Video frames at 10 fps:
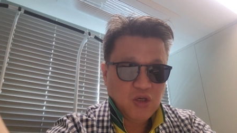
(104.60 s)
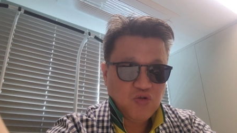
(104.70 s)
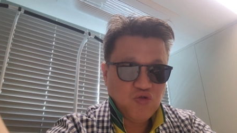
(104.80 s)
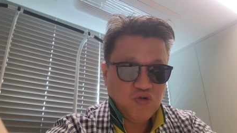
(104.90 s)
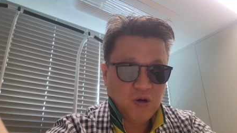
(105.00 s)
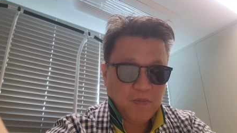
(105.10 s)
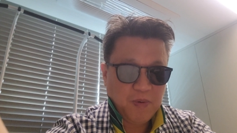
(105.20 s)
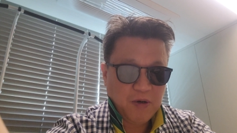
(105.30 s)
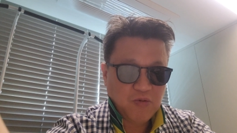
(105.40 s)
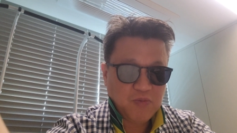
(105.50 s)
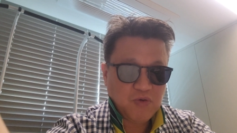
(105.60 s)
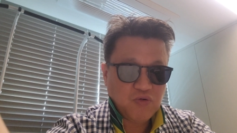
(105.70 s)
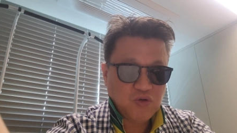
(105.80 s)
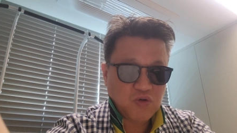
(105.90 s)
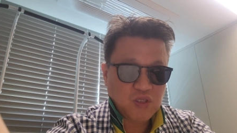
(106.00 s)
유럽하고
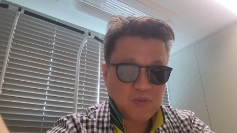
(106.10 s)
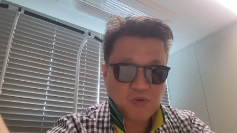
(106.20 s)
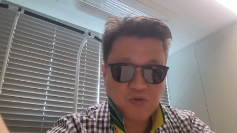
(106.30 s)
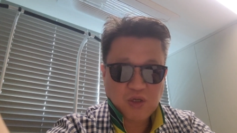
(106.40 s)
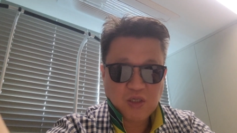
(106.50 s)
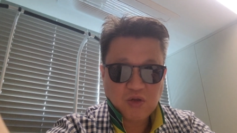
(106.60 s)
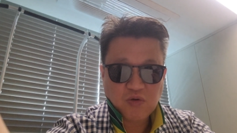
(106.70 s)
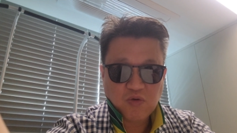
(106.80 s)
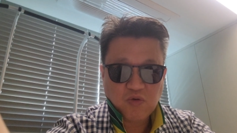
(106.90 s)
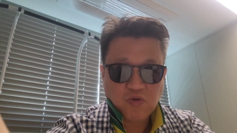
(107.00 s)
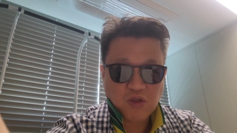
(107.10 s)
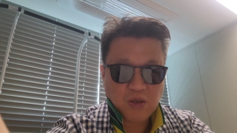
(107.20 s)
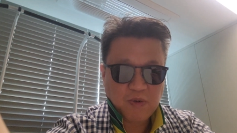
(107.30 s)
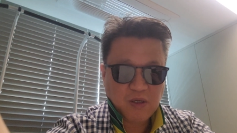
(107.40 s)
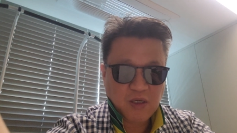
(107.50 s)
미국 쪽에 집중을 했었고 그
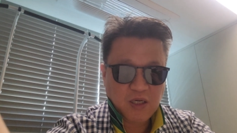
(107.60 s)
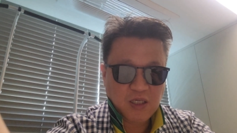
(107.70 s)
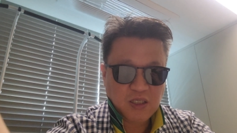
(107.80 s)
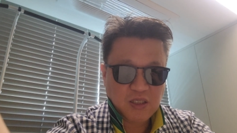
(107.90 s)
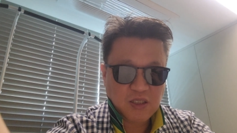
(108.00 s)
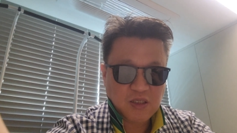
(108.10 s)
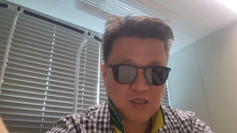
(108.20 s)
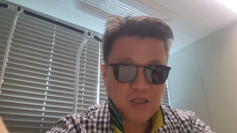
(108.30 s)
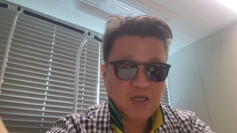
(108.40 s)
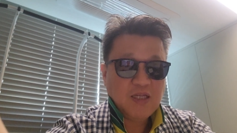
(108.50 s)
다음에 클래시스는